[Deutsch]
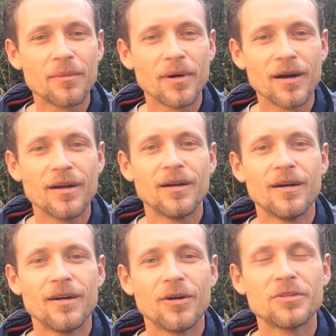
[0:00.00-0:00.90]

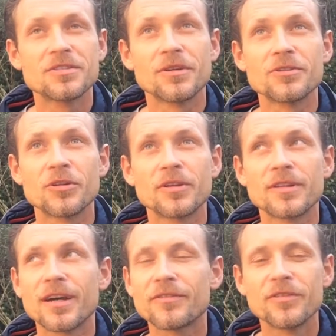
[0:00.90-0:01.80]
aber äh, heute ist so ein schöner
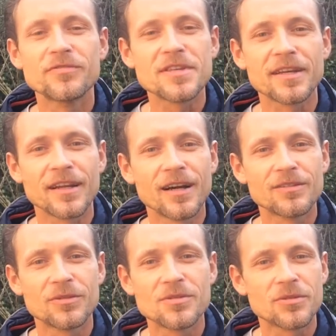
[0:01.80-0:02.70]
Tag, 15
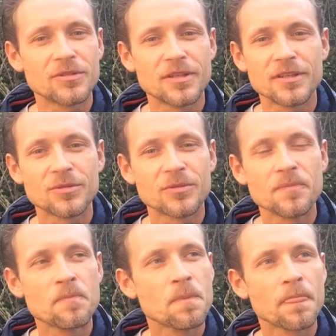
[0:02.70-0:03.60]
Grad oder so in die Richtung.